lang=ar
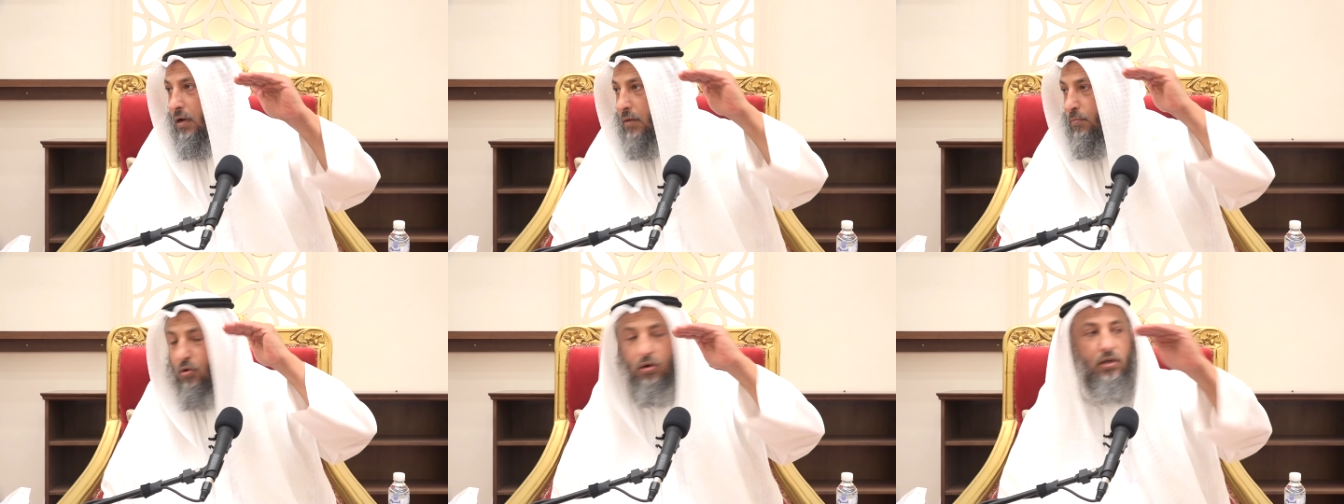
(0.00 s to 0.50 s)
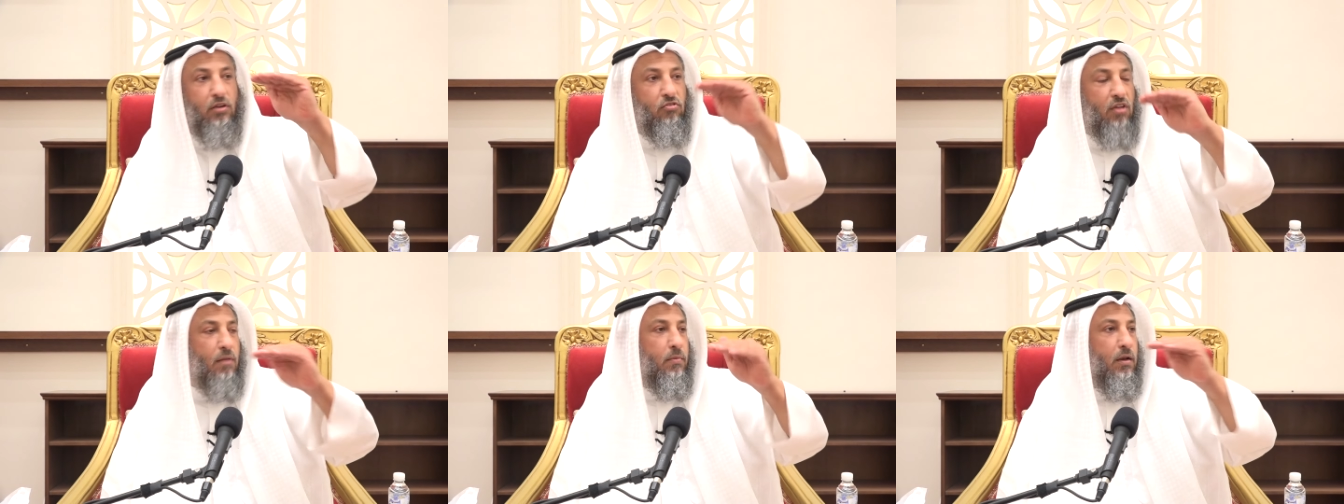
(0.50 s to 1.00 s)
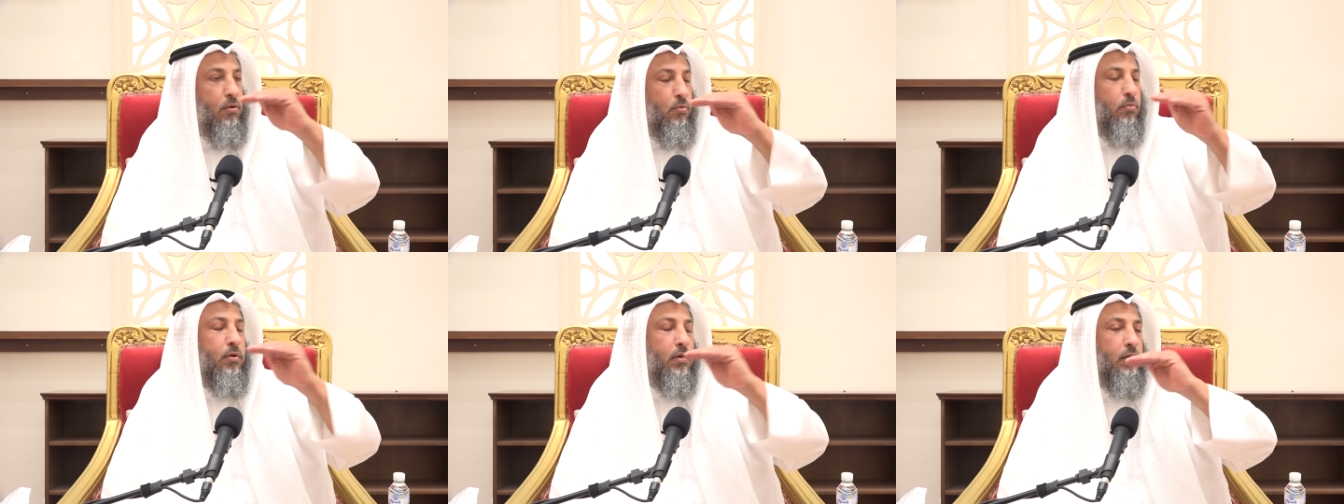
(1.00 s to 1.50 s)
بلوغ النصاب اللي
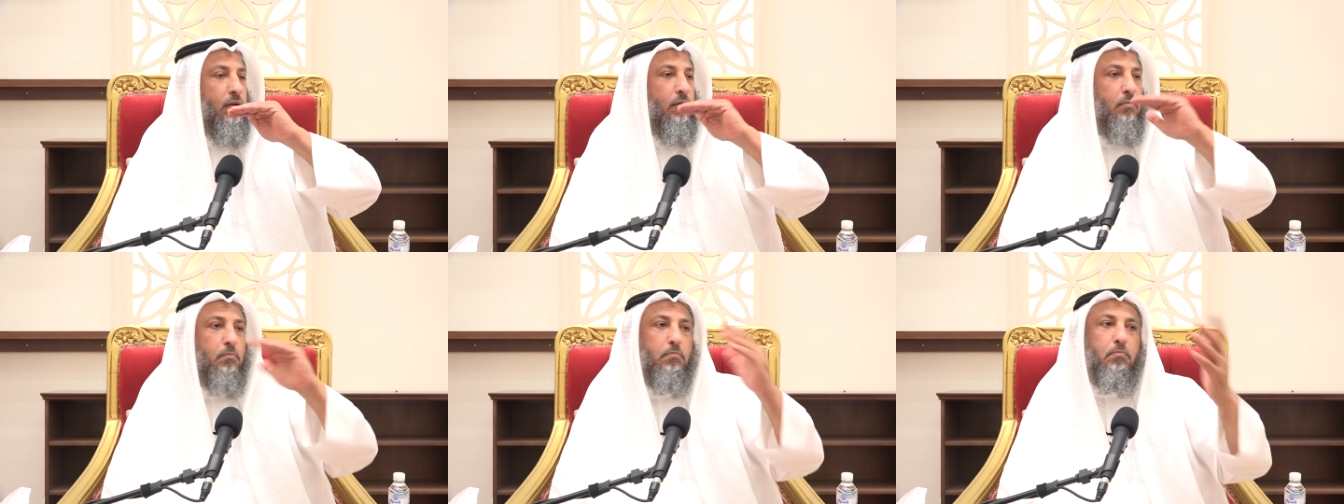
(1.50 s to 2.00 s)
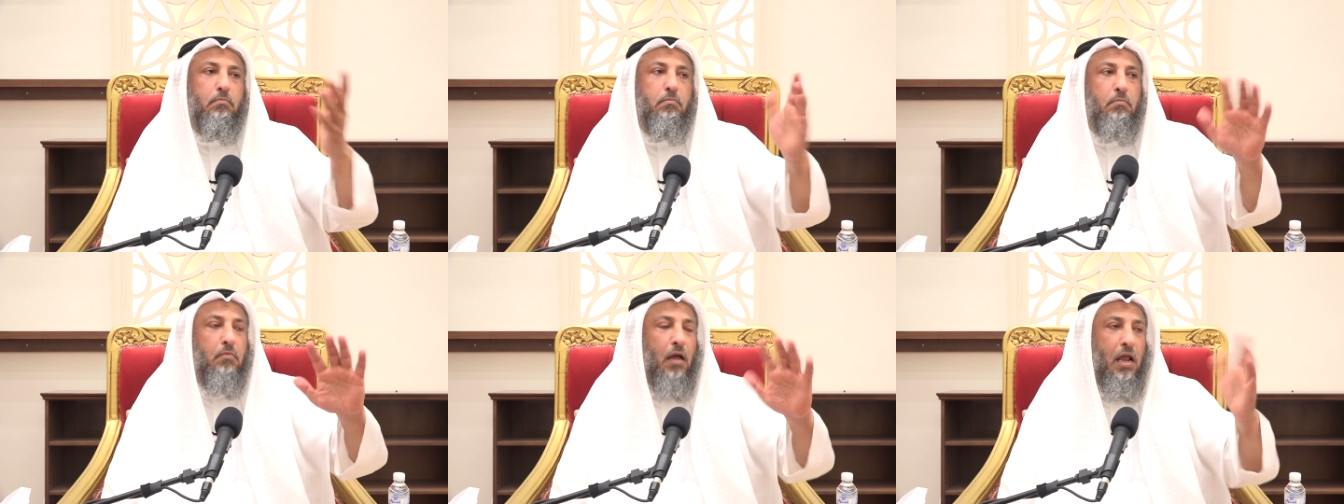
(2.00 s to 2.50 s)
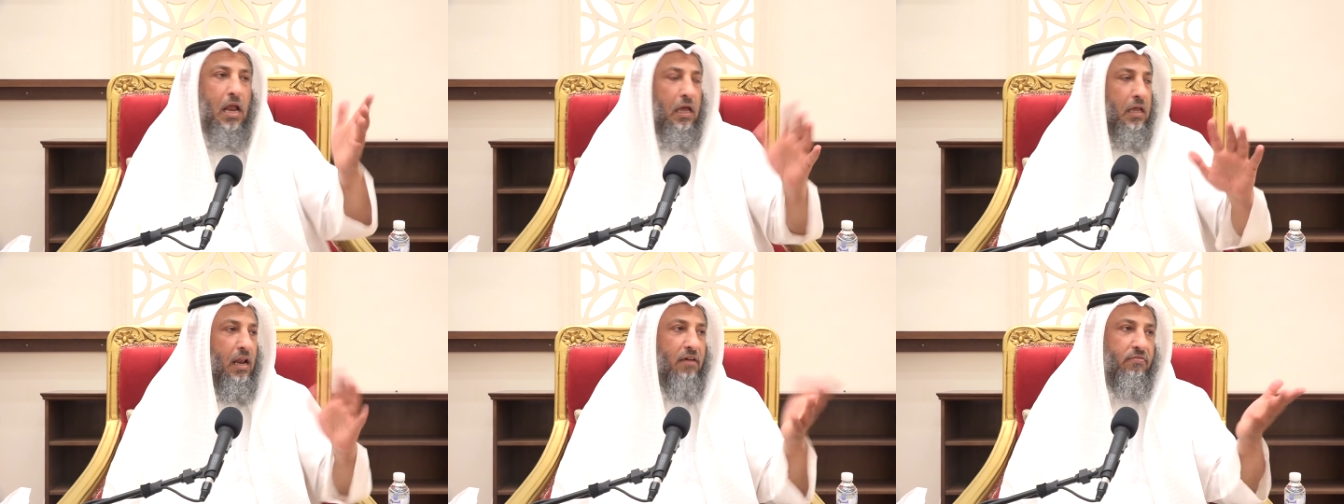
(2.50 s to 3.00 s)
هو آه، على
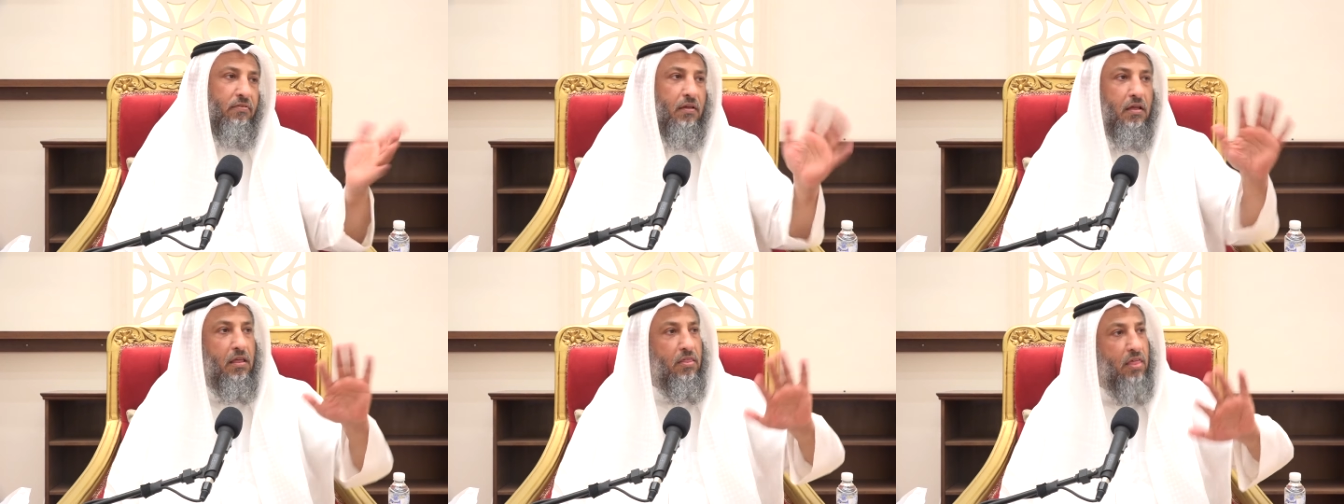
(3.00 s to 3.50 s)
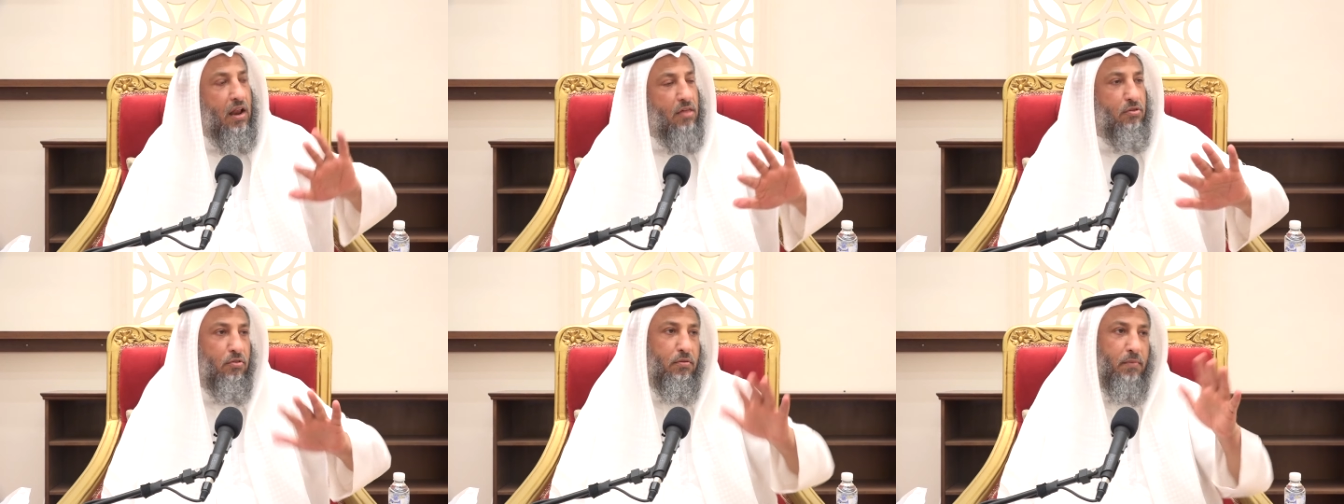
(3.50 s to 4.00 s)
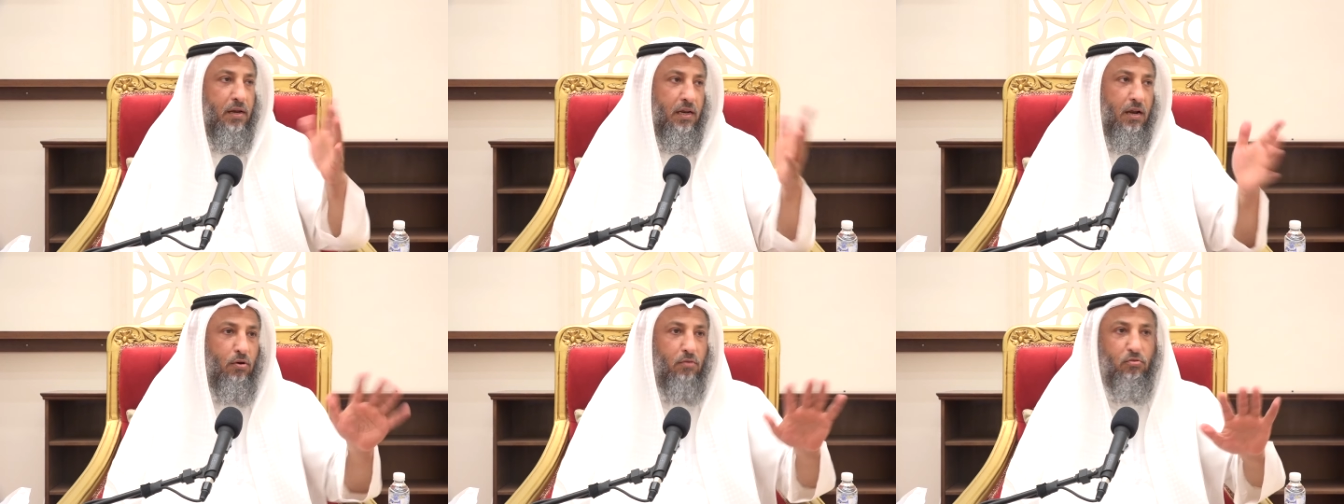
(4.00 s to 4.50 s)
خلاف
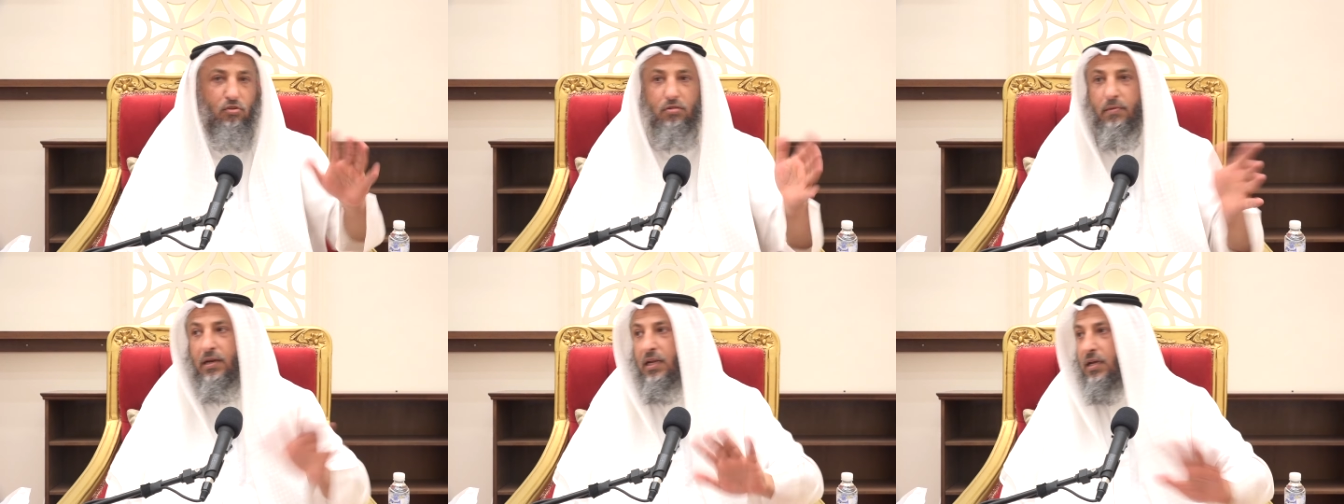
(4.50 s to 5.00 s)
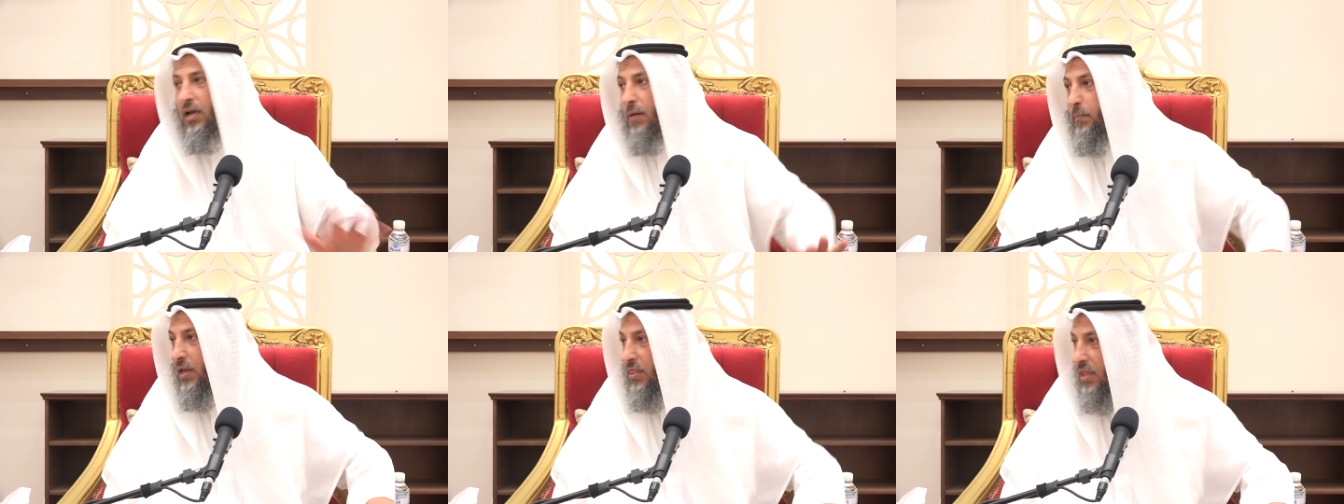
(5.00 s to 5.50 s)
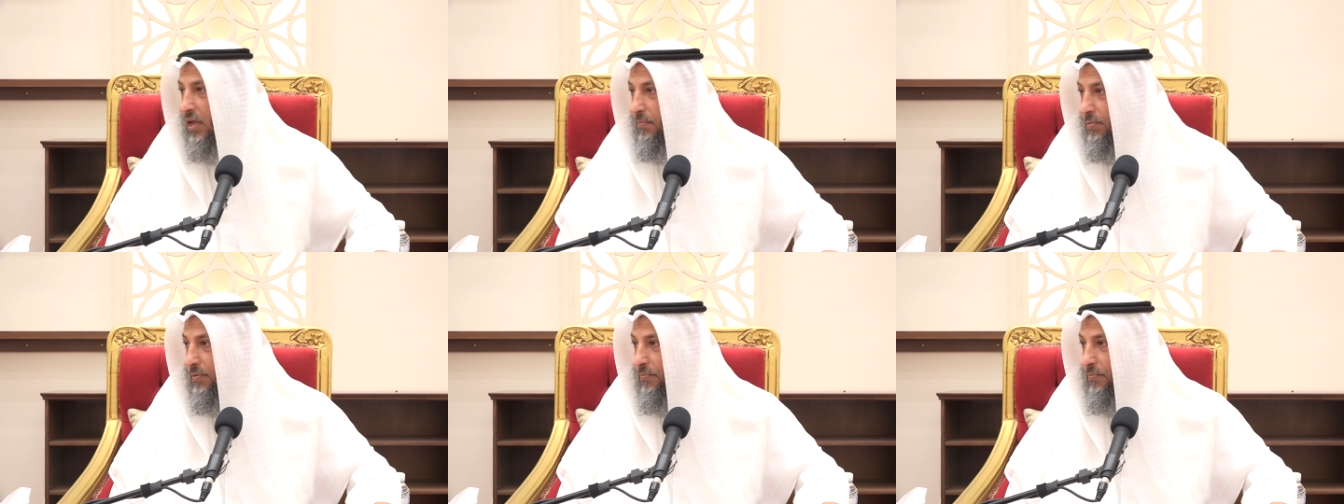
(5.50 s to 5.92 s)
83 أو 85 جرام من الذهب